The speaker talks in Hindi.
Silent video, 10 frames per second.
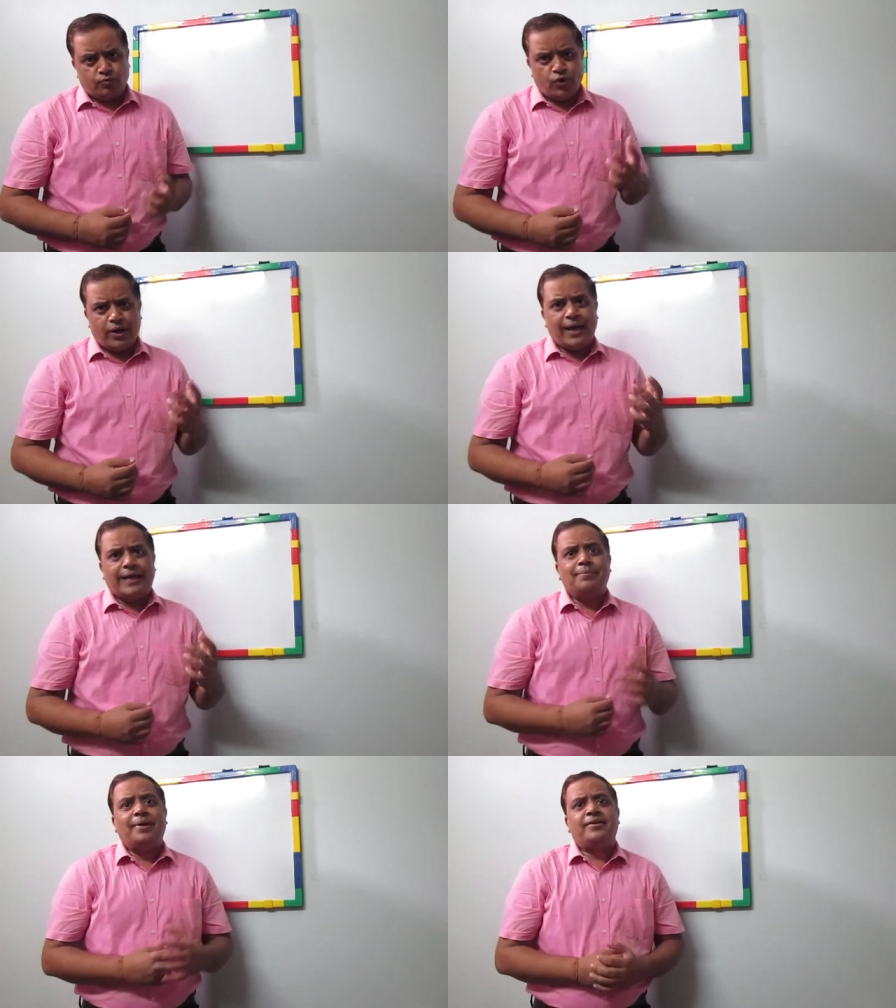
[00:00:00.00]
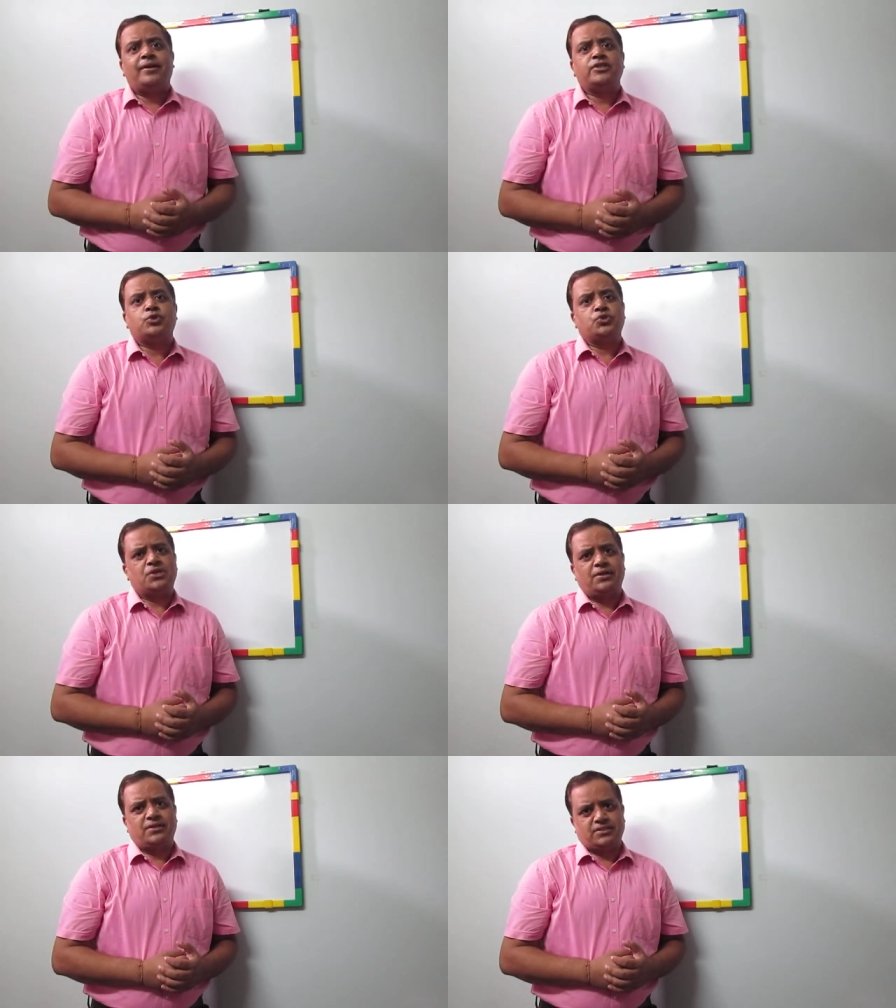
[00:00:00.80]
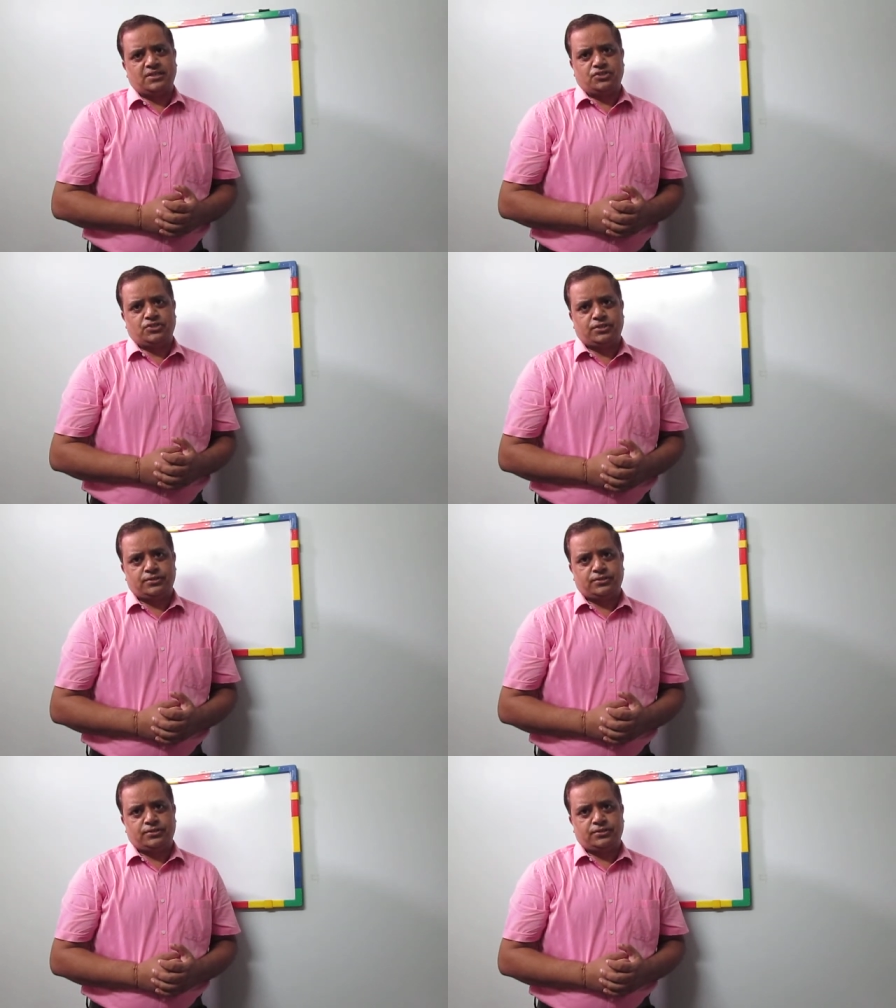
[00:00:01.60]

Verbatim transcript: वो है एलिमेंट्री सोशल रिसर्च